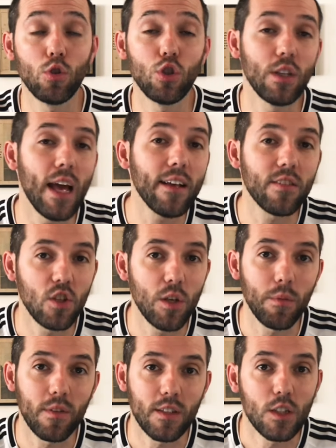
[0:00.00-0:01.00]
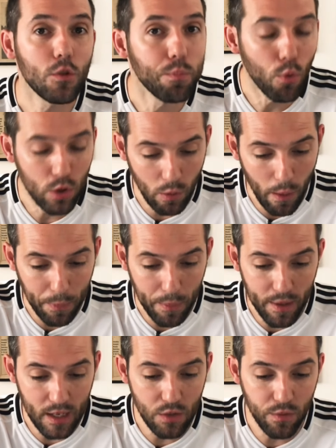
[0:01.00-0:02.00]
10 times disputam a
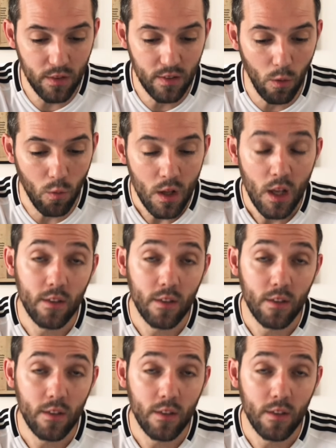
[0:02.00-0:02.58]
primeira divisão,